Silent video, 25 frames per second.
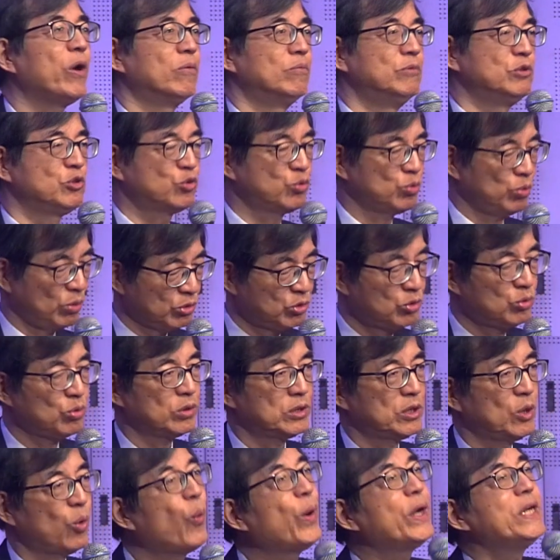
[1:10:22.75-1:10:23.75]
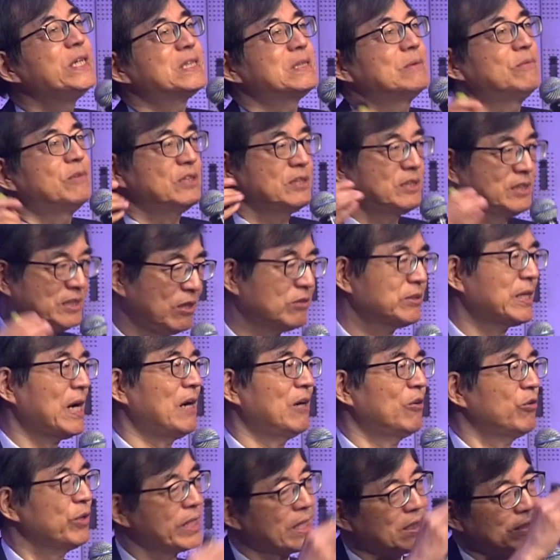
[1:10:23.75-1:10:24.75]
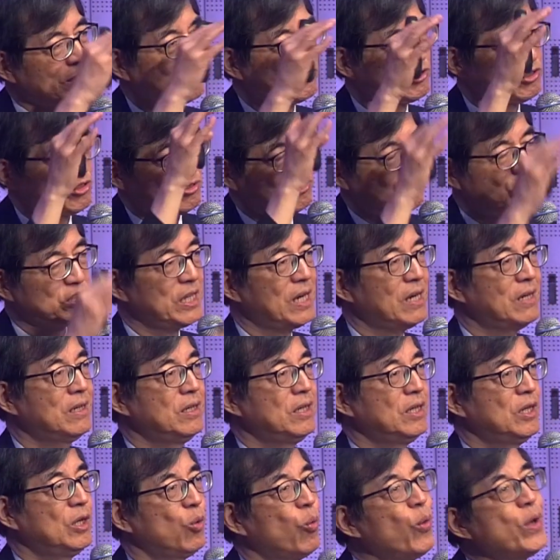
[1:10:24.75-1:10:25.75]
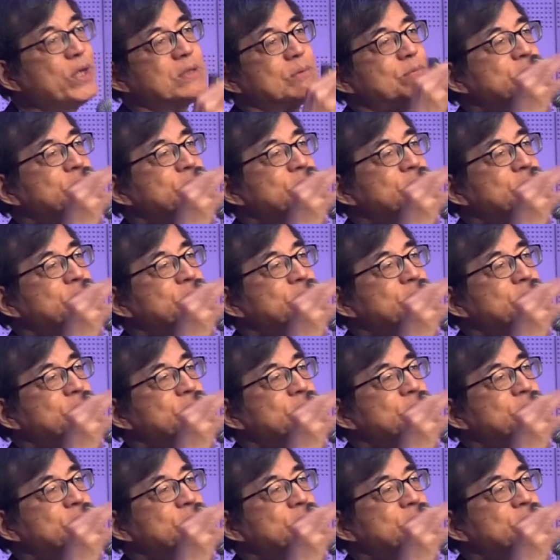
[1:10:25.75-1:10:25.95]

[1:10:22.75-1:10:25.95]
我们所做的。为什么教堂会看到十字架？为什